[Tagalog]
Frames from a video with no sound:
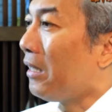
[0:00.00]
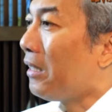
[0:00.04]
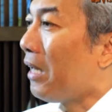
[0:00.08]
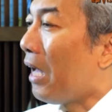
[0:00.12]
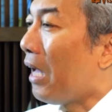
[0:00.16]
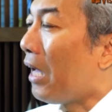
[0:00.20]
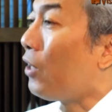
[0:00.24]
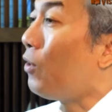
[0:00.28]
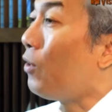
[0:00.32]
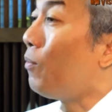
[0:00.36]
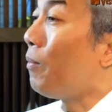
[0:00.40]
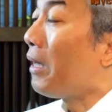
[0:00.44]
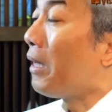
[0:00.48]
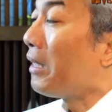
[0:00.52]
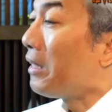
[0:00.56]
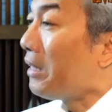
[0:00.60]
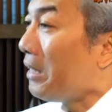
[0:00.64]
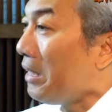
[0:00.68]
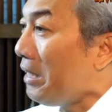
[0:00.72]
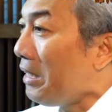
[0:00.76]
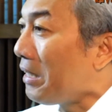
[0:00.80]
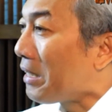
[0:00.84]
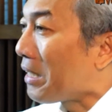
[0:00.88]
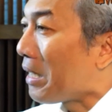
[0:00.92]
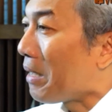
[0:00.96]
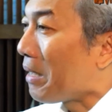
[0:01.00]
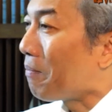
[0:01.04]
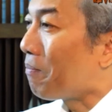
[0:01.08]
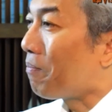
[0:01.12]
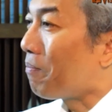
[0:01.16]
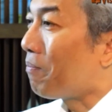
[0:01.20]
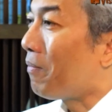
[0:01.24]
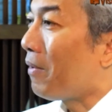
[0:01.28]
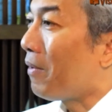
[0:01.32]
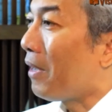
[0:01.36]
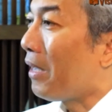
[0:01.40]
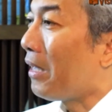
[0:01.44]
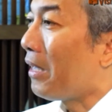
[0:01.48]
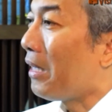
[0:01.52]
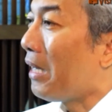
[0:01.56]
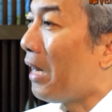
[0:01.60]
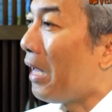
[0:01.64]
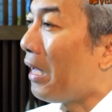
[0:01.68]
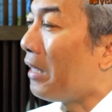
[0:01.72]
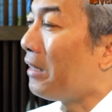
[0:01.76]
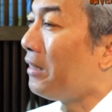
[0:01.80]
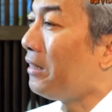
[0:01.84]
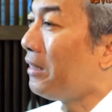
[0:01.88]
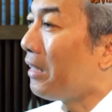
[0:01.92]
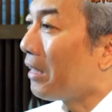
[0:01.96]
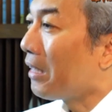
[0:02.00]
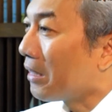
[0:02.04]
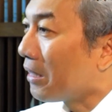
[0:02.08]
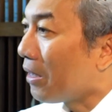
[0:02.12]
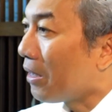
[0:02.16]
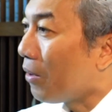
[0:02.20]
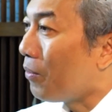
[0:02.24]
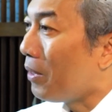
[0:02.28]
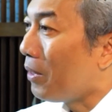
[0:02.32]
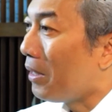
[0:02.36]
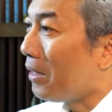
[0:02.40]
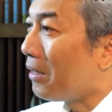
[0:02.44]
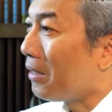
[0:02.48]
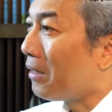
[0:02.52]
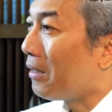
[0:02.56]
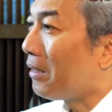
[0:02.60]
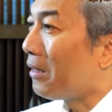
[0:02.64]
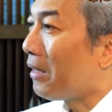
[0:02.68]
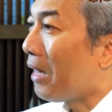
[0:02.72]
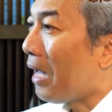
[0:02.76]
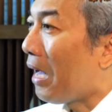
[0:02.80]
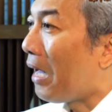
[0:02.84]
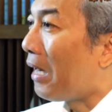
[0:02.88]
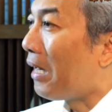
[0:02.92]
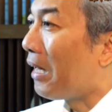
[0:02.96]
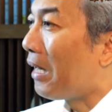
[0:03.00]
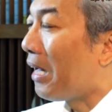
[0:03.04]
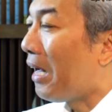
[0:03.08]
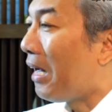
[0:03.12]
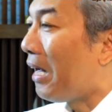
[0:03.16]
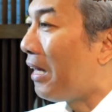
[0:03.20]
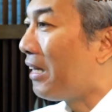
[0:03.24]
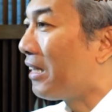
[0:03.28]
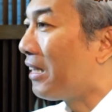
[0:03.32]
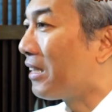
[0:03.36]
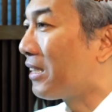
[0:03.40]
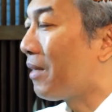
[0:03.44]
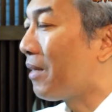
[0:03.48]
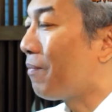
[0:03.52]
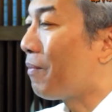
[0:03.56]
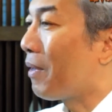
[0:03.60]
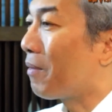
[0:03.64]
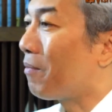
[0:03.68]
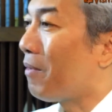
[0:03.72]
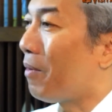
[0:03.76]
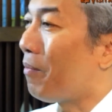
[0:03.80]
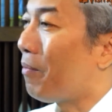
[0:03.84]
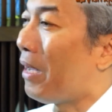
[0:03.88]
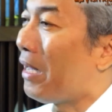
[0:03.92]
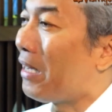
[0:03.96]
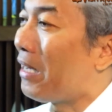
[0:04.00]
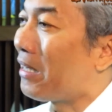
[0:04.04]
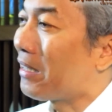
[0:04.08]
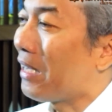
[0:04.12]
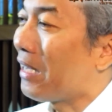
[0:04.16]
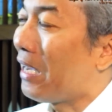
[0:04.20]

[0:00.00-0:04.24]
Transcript: na anumang hirap ay laan niyang gawin alang-alang sa pagmamahal